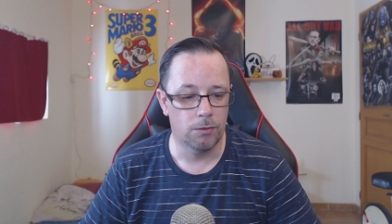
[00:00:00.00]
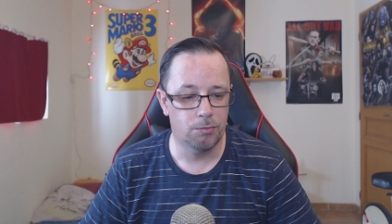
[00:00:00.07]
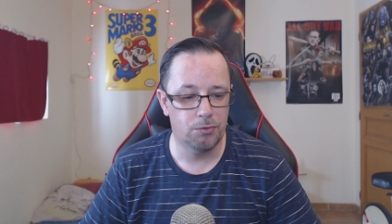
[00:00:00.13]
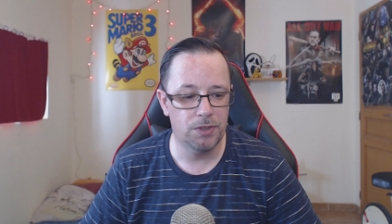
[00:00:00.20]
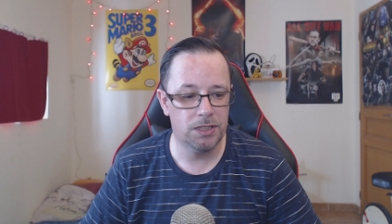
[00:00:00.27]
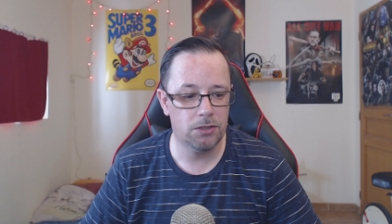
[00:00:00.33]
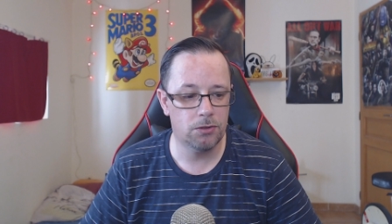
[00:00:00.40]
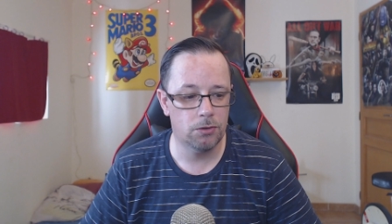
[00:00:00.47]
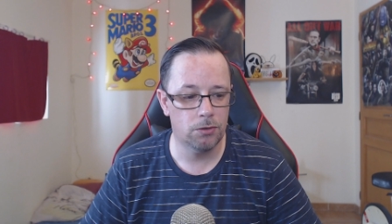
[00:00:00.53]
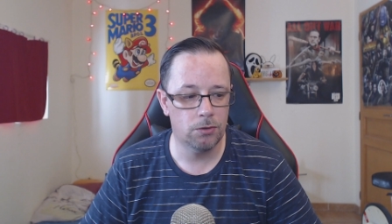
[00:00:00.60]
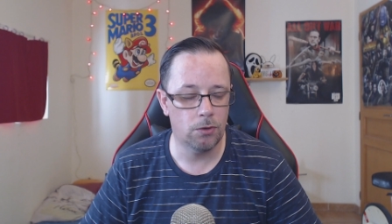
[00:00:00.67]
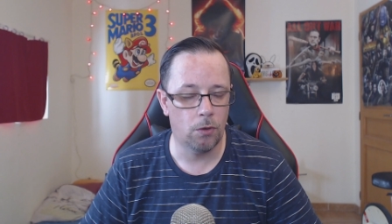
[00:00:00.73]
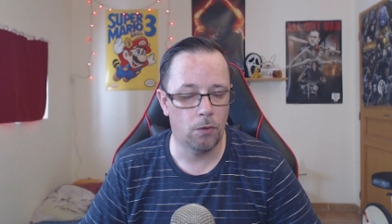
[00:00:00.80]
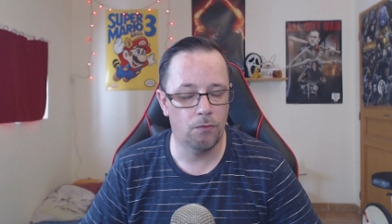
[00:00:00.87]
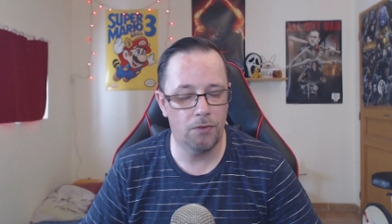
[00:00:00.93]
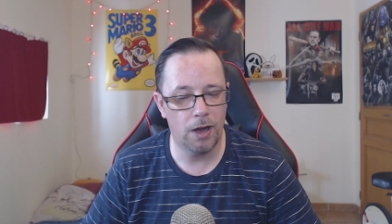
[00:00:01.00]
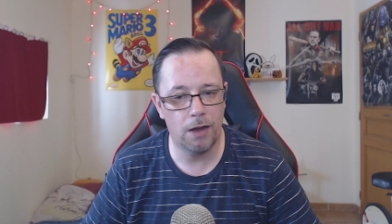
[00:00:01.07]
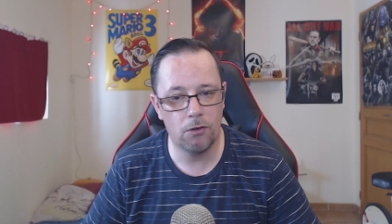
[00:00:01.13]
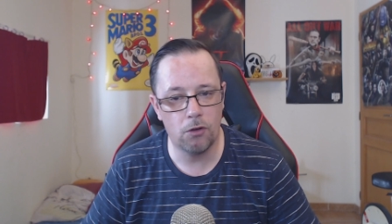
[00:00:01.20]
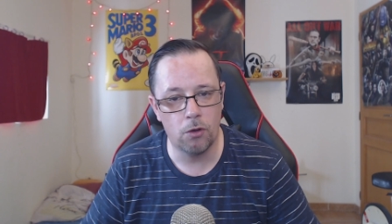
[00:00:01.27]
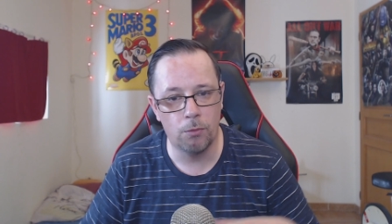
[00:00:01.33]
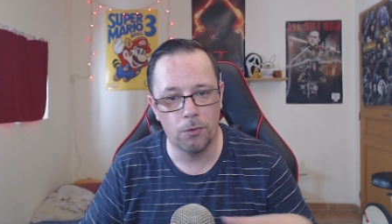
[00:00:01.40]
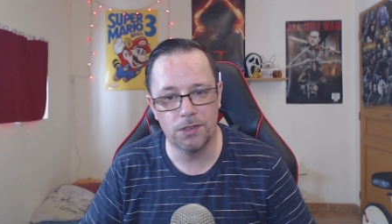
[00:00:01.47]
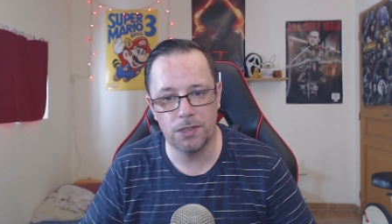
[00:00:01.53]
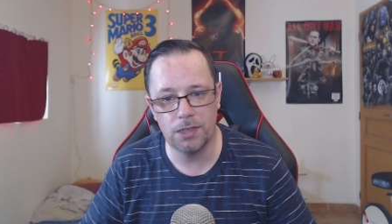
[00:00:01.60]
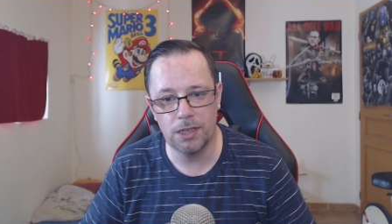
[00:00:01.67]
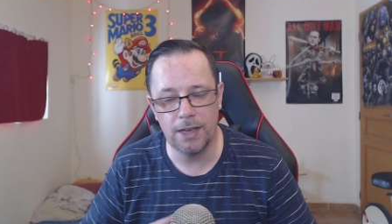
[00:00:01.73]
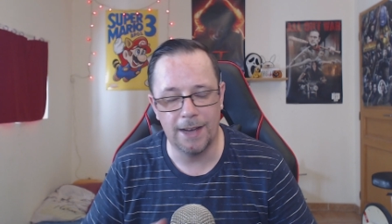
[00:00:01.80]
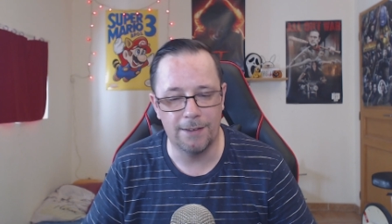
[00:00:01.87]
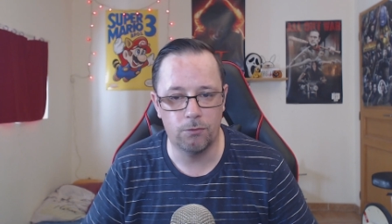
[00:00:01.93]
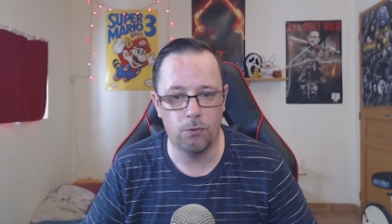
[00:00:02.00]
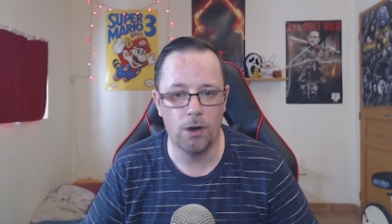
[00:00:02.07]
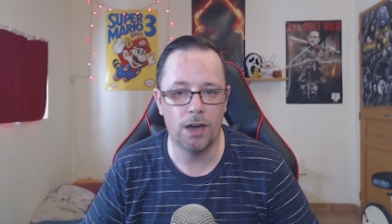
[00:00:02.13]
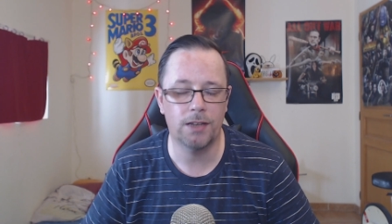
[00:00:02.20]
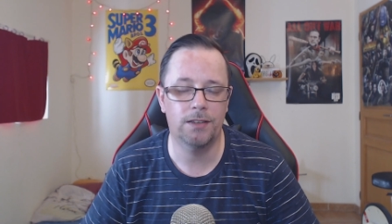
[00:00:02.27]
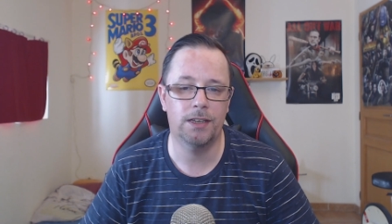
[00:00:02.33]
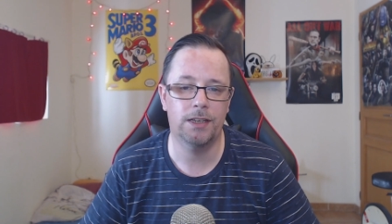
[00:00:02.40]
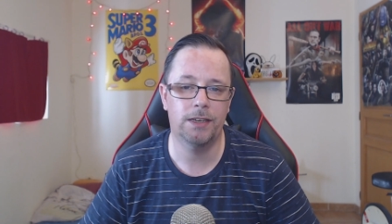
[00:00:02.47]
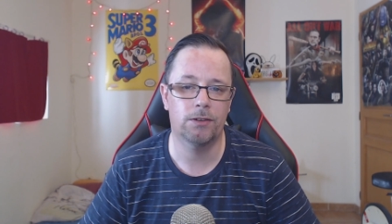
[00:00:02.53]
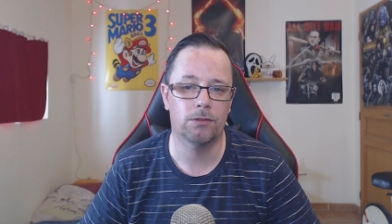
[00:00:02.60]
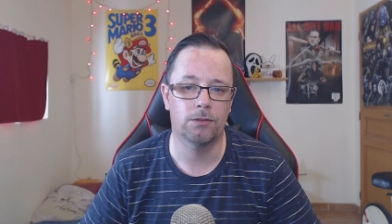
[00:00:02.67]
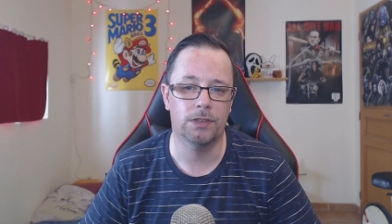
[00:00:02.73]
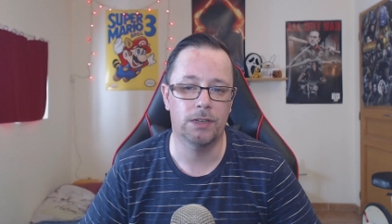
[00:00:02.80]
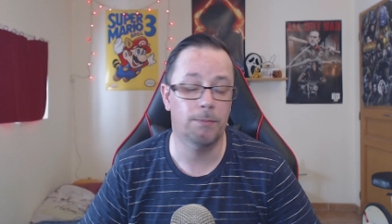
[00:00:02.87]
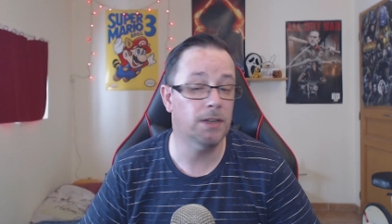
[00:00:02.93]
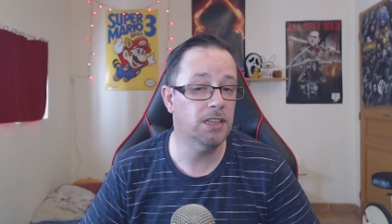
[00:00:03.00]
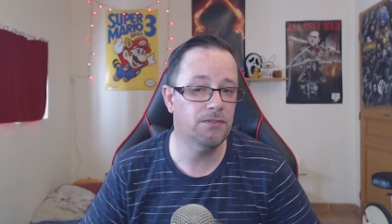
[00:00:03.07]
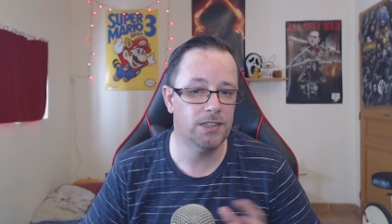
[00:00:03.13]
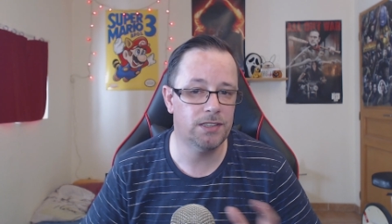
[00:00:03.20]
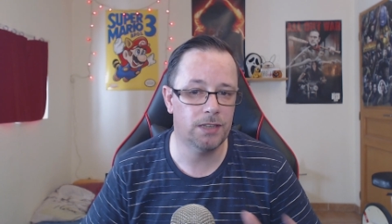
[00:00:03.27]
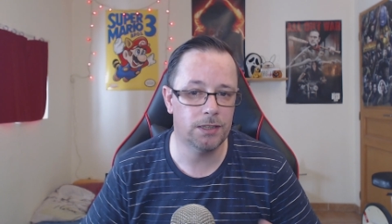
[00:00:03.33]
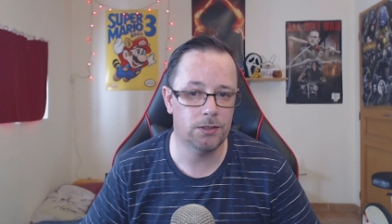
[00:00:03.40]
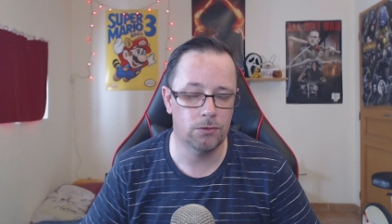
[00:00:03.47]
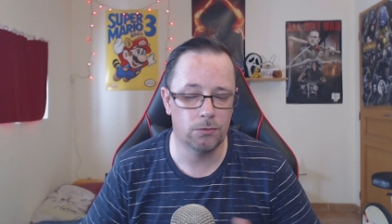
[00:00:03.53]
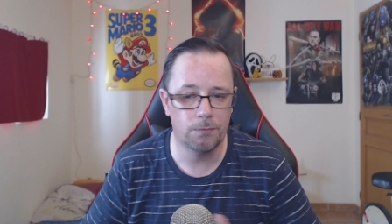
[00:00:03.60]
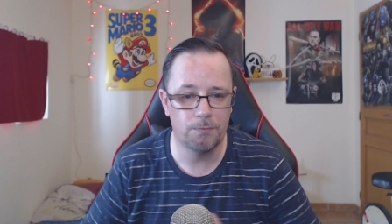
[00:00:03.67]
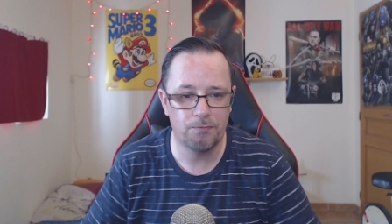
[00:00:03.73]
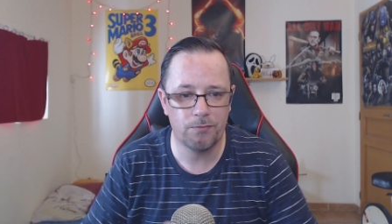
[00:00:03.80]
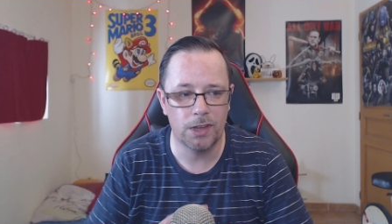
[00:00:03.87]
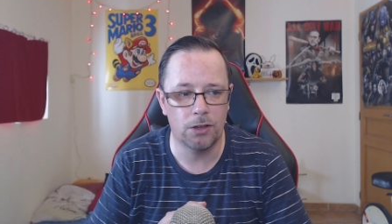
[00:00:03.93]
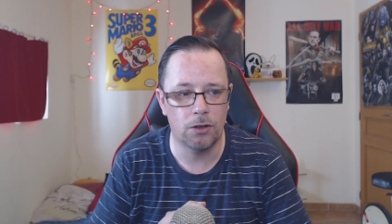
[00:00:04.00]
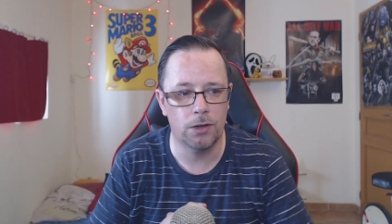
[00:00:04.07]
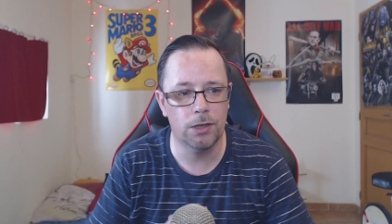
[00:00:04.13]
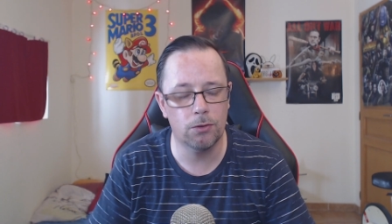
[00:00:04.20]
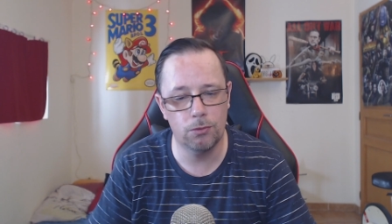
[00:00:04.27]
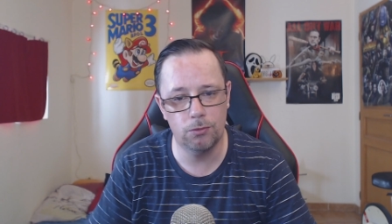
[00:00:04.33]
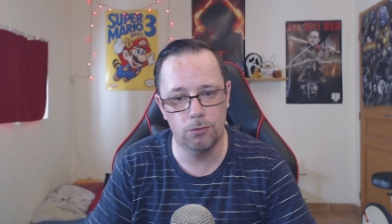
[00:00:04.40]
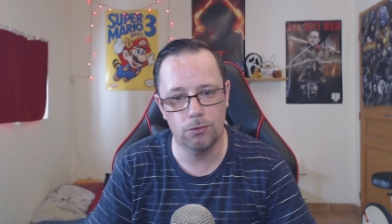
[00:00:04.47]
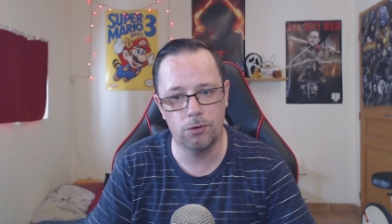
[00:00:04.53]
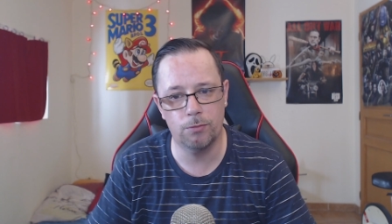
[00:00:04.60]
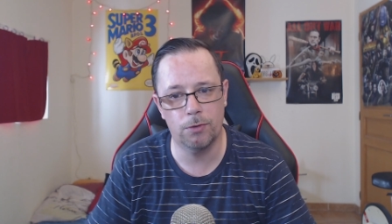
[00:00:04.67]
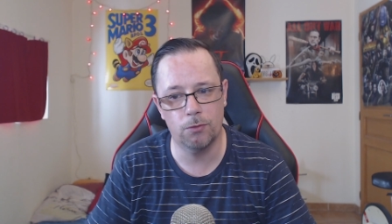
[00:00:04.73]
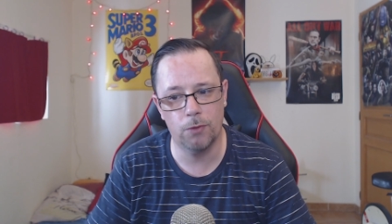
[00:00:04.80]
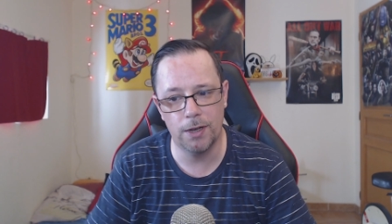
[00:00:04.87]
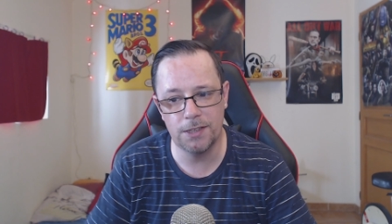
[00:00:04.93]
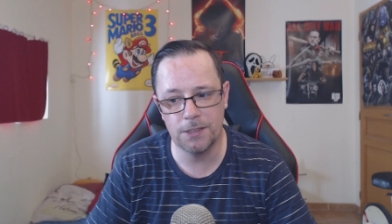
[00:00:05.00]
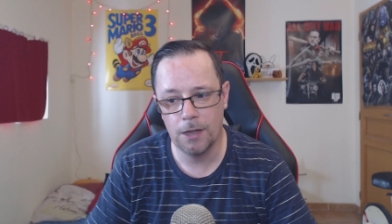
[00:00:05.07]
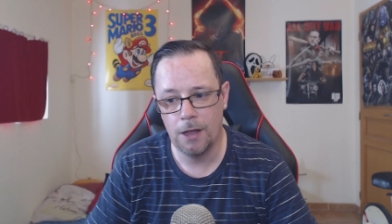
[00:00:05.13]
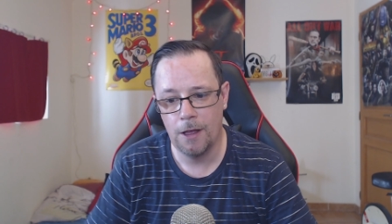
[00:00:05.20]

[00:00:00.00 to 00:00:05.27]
puisque on va commencer à voir des, des manifestations dans les rues du Commonwealth.